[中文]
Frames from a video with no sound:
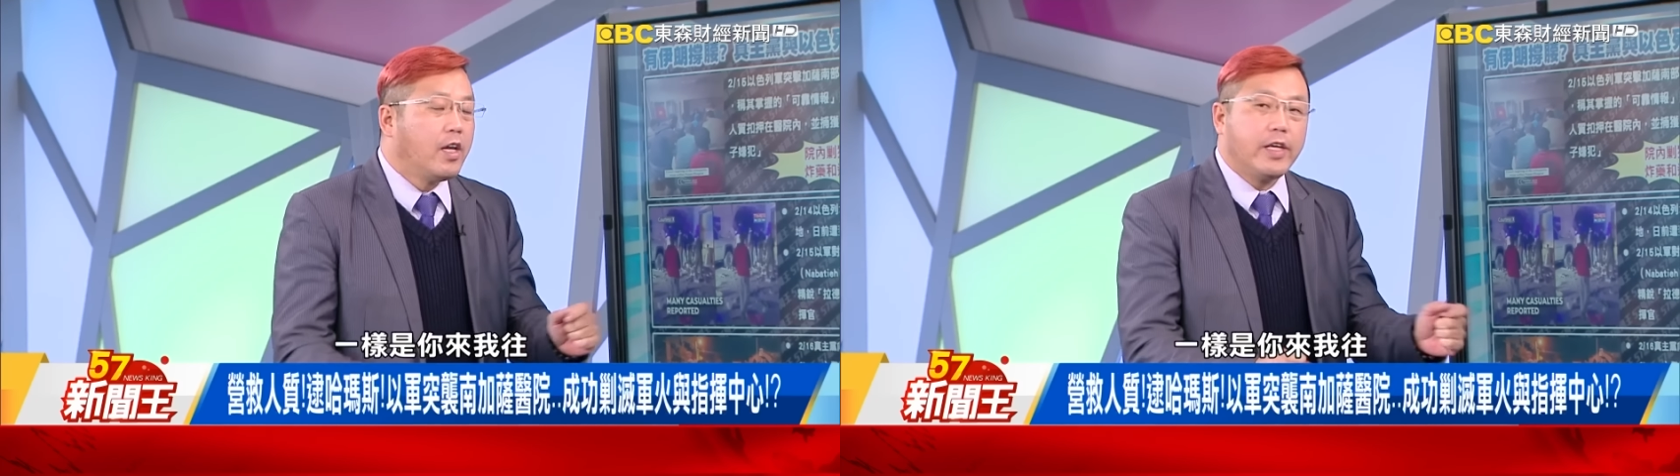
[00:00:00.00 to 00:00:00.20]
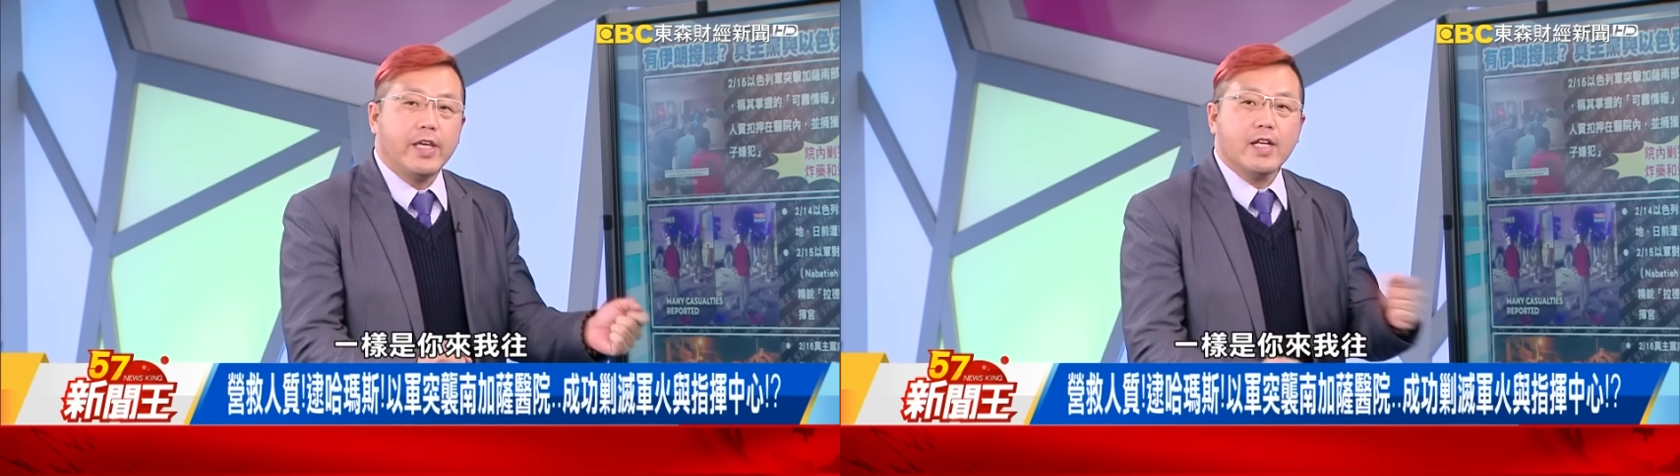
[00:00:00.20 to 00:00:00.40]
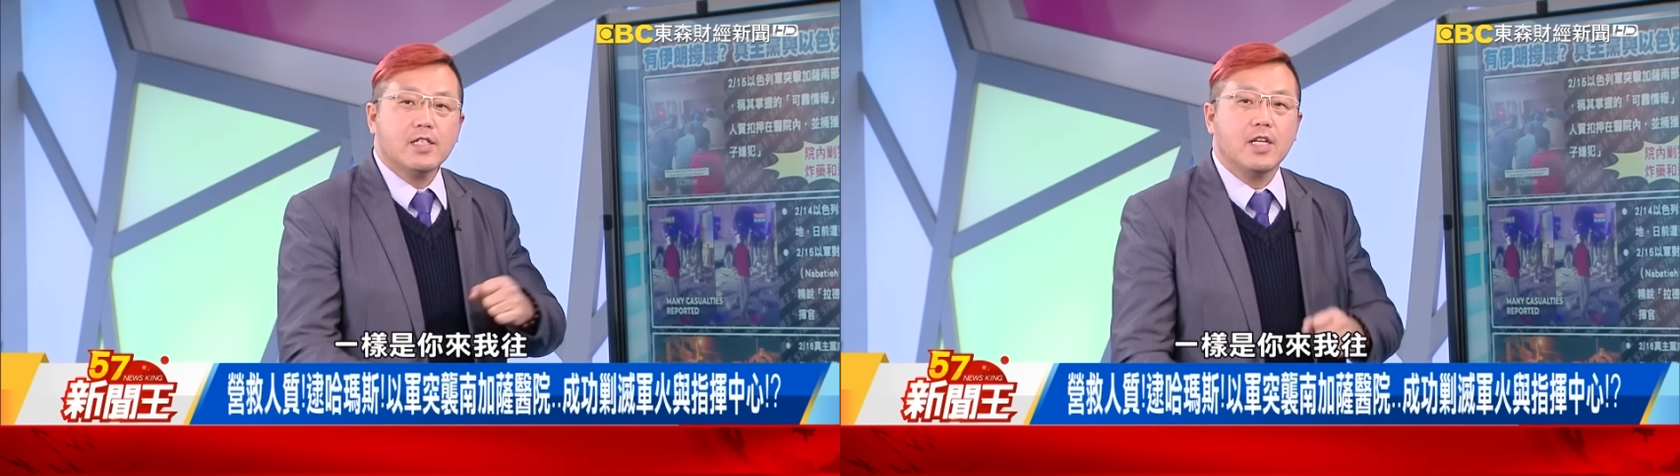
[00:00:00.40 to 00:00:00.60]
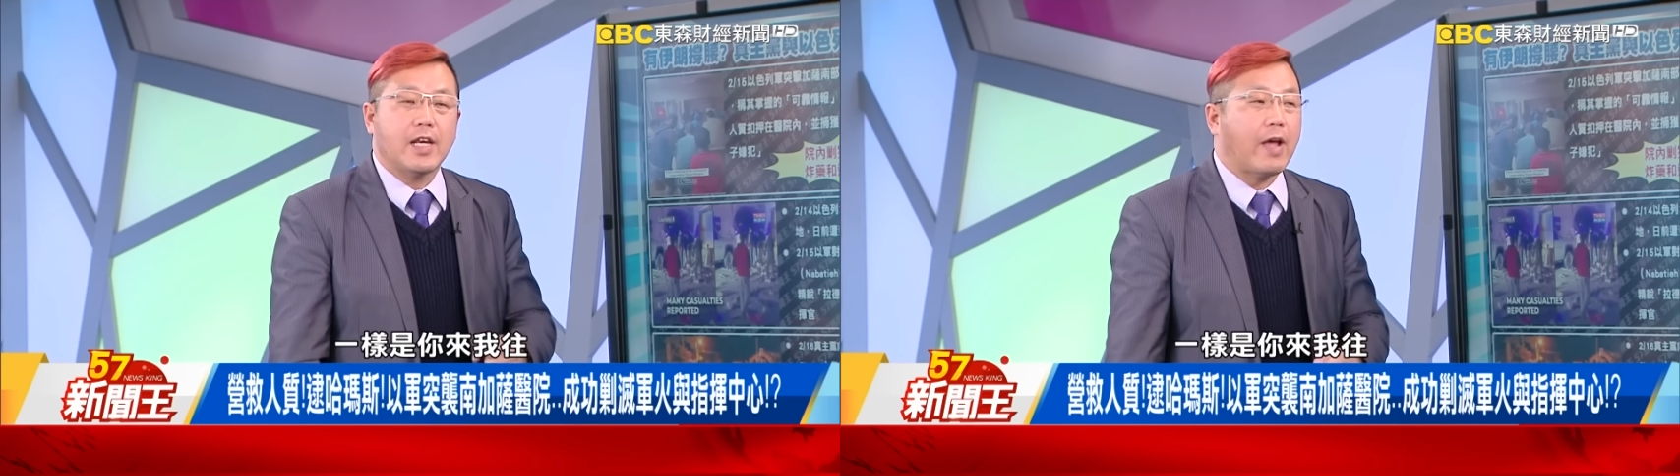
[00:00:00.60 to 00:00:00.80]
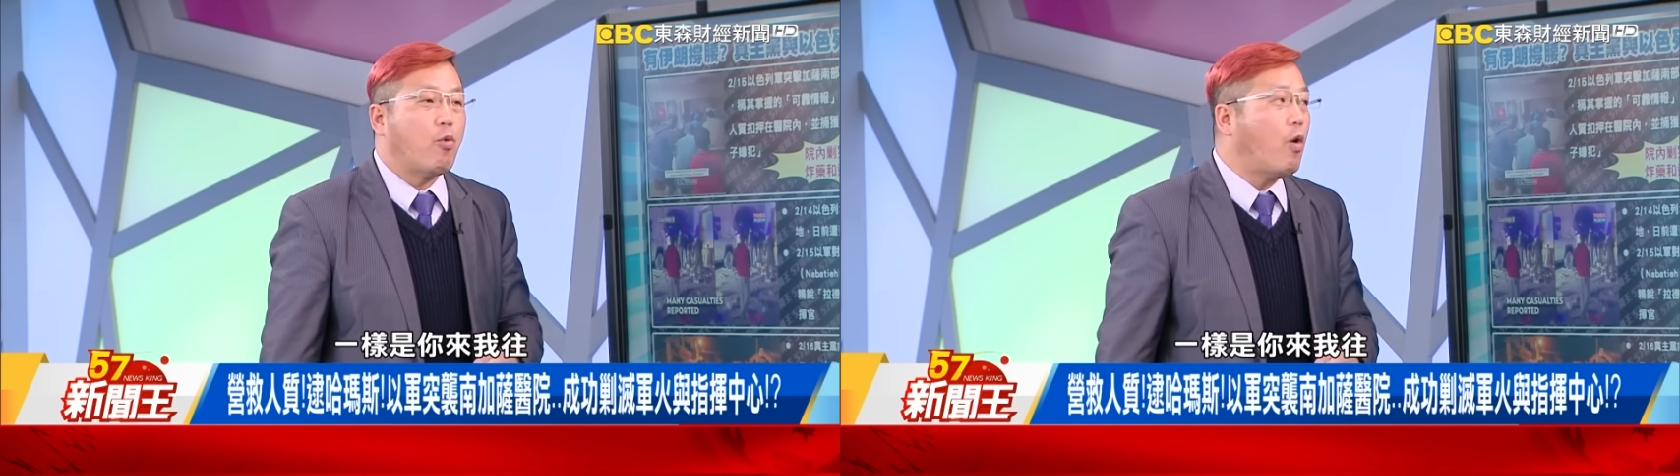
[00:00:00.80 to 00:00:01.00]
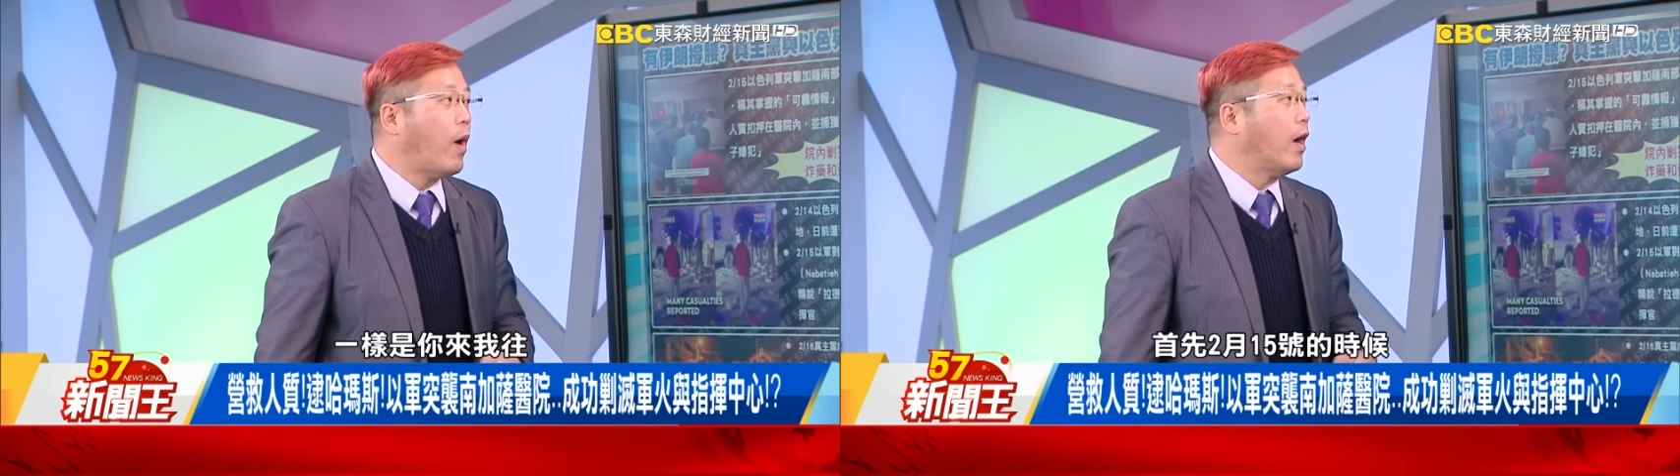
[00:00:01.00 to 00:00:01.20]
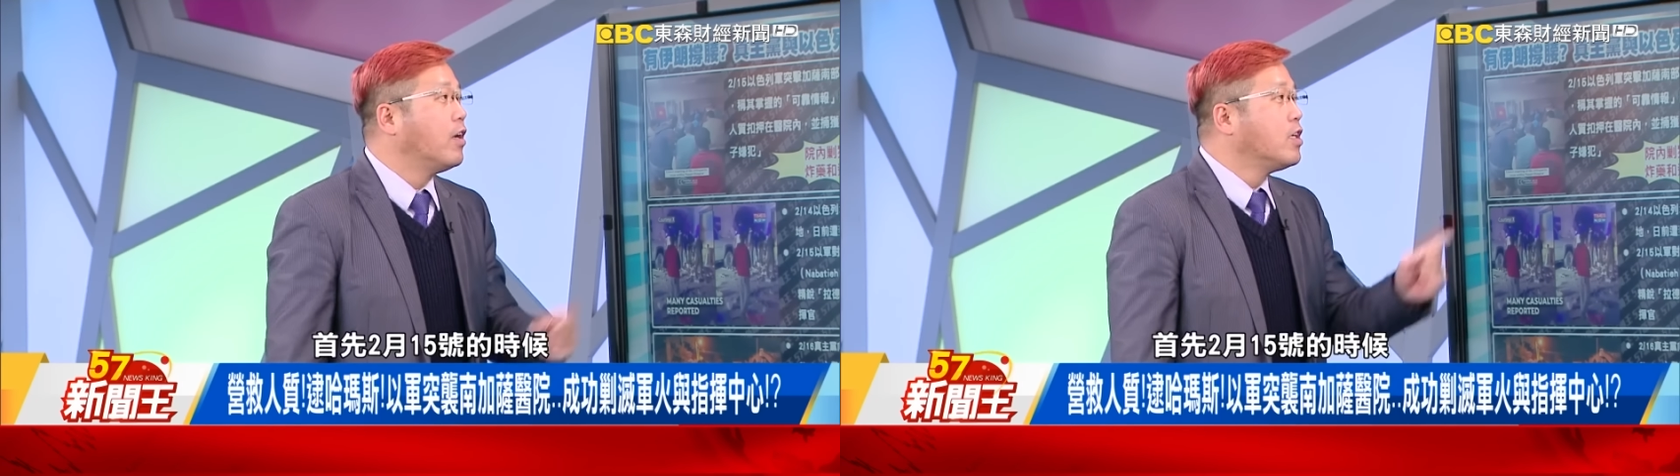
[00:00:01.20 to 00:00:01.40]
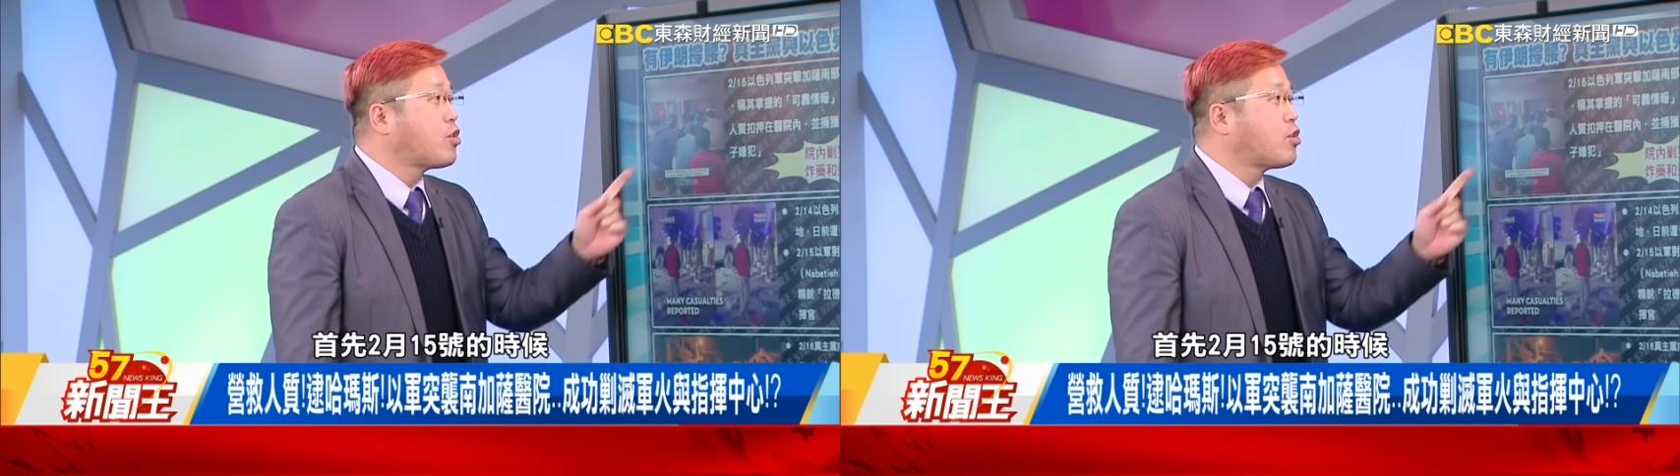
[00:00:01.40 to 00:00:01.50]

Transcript: 一样是你来我往。